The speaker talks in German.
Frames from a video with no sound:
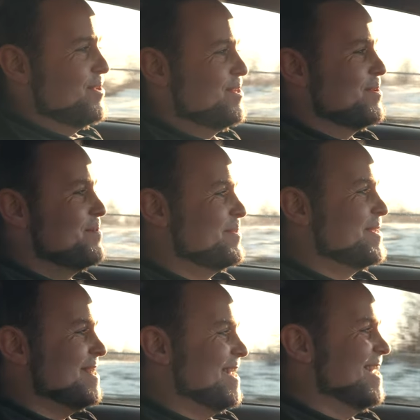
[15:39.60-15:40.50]
zu
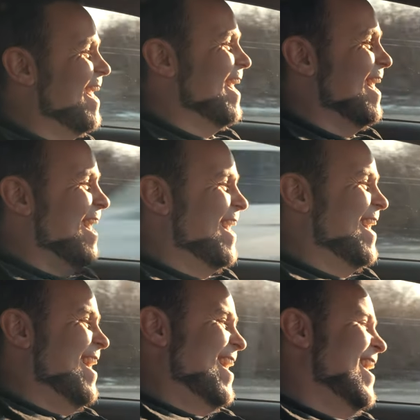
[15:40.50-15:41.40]
besitzen. Na, ich glaube
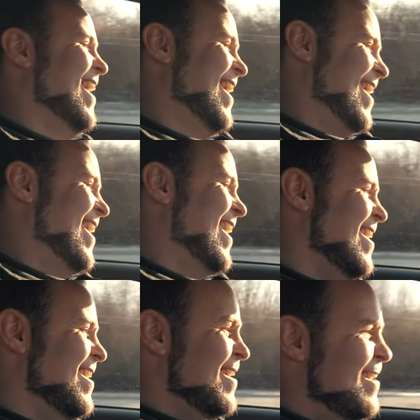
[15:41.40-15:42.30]
vor allem auch, wenn du ja
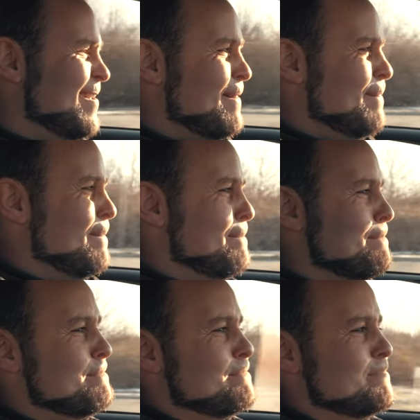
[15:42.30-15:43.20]
immer wieder was Neues,
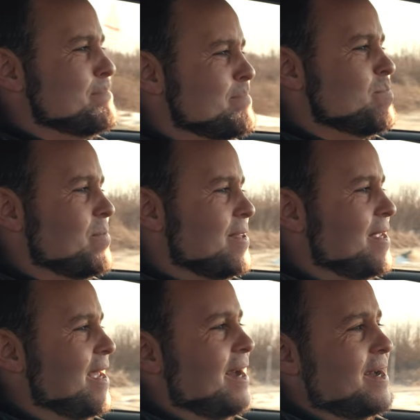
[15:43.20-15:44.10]
Geiles bekommst, dann
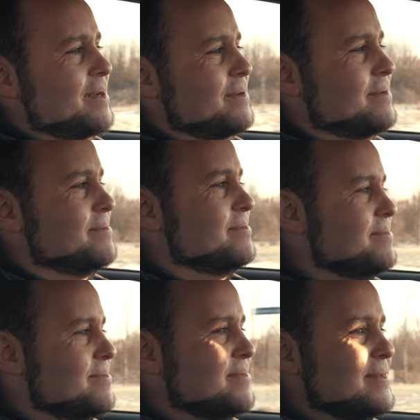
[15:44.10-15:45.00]
fällt es ja. auch leichter Abschied
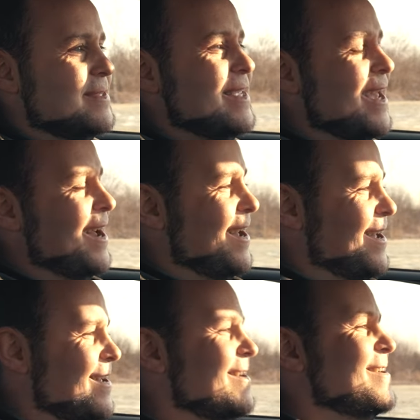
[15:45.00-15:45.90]
zu nehmen, ne? wenn ja. du
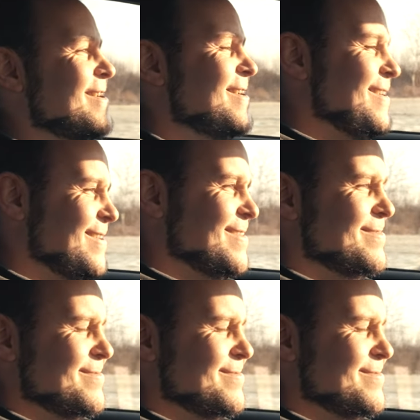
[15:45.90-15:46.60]
jetzt ihn wieder danach